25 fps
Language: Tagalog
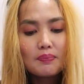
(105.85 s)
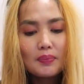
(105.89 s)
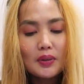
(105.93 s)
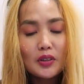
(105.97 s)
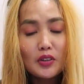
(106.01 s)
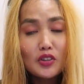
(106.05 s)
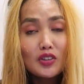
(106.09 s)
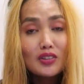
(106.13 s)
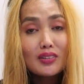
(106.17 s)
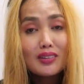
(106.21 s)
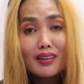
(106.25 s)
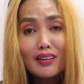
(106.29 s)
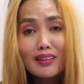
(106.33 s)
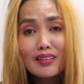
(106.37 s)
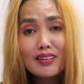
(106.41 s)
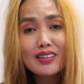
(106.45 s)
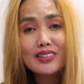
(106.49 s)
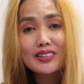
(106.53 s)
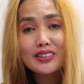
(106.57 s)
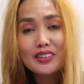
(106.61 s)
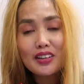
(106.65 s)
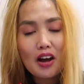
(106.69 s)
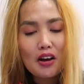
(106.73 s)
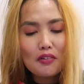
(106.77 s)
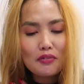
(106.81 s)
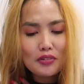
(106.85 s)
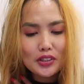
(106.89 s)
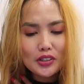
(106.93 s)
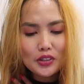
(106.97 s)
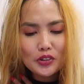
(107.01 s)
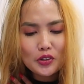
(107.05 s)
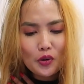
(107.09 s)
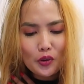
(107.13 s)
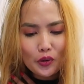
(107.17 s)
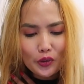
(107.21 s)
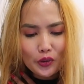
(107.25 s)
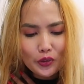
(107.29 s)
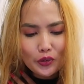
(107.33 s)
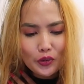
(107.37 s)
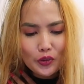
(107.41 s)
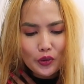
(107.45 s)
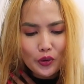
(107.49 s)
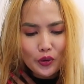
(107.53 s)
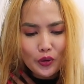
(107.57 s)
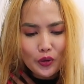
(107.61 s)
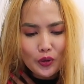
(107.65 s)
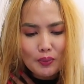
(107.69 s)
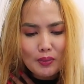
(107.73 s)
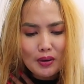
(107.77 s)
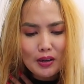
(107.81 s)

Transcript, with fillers: Pero yun talagang travel goal ko,